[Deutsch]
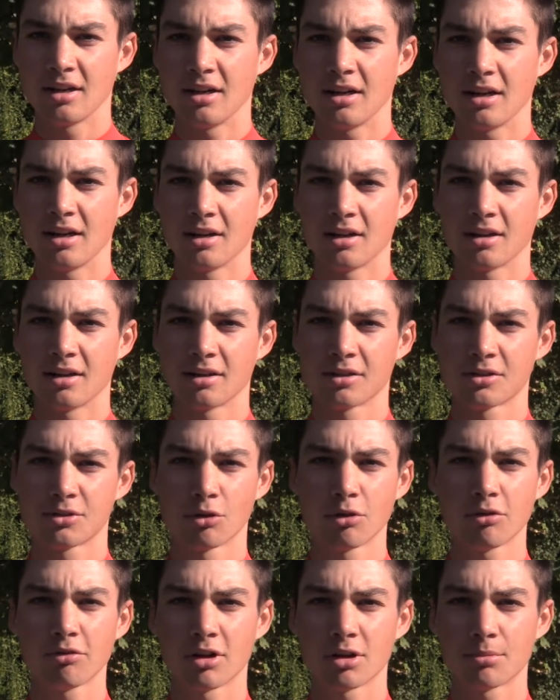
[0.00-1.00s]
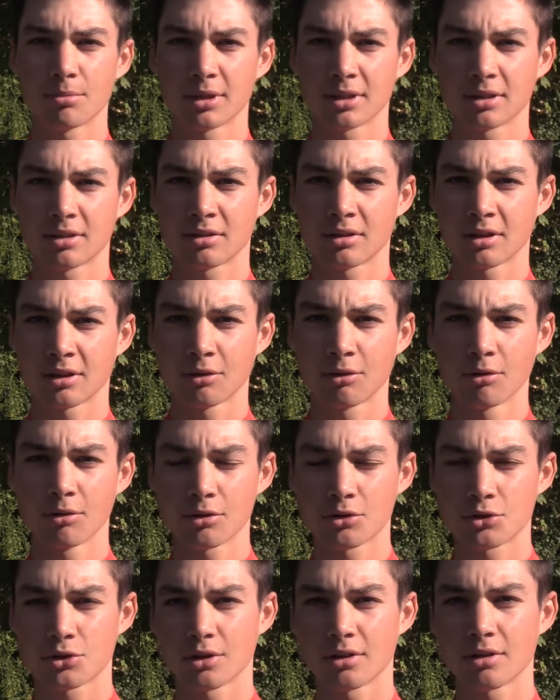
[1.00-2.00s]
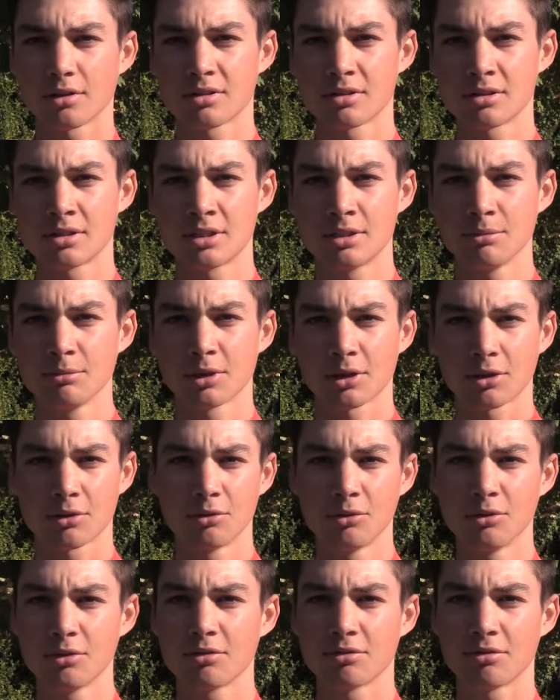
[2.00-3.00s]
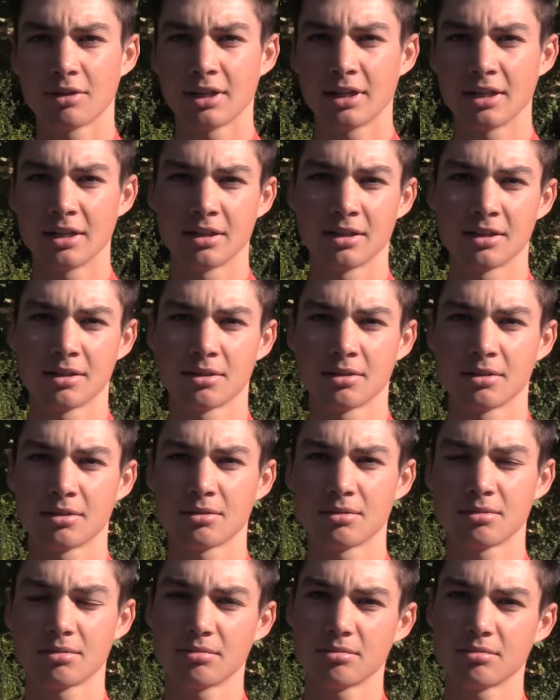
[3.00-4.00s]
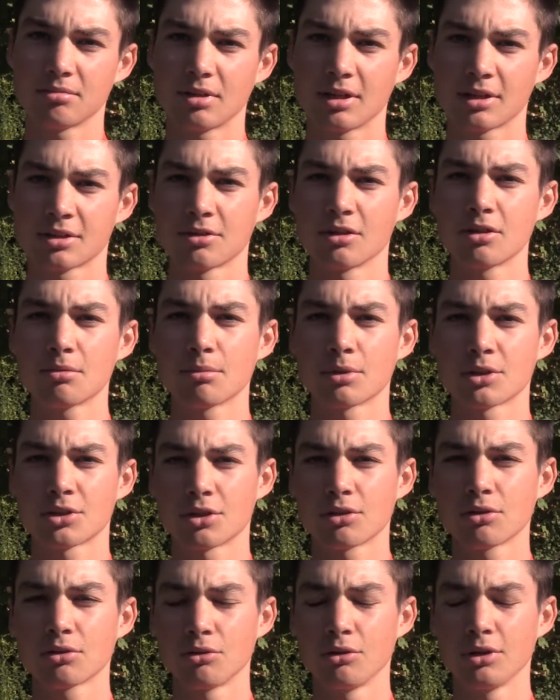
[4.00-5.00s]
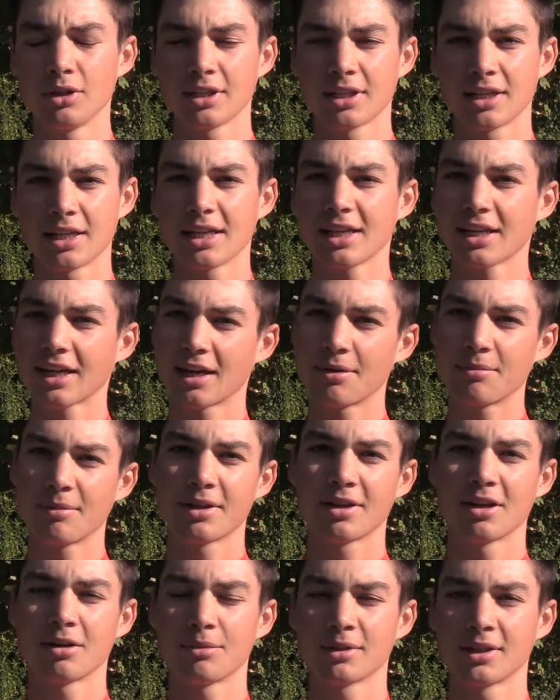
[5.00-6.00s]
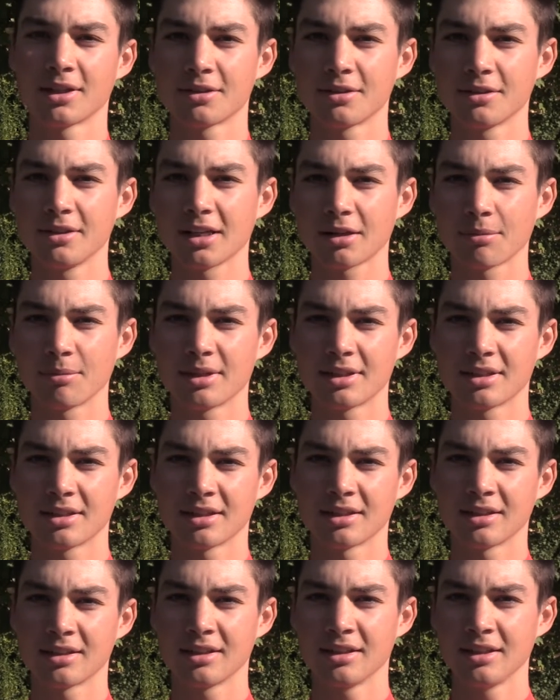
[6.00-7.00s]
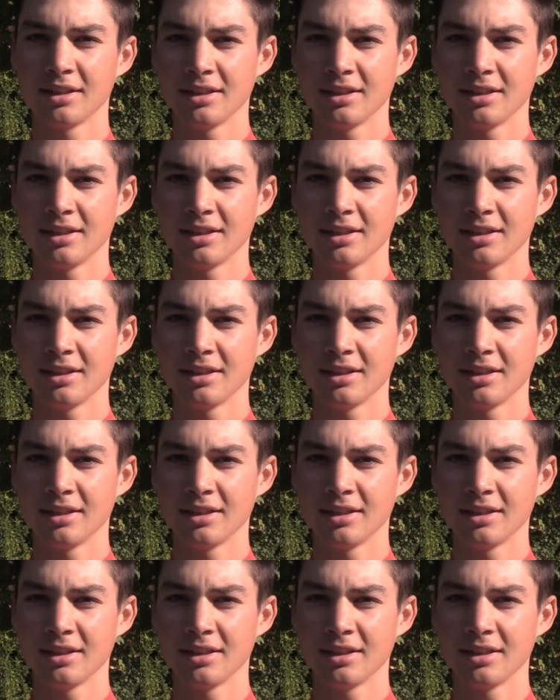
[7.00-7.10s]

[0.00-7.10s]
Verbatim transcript: äh, so gefällt mir der Kurs schon ziemlich gut, weil äh, sollte man schon gut entgegenkommen, aber natürlich mit der,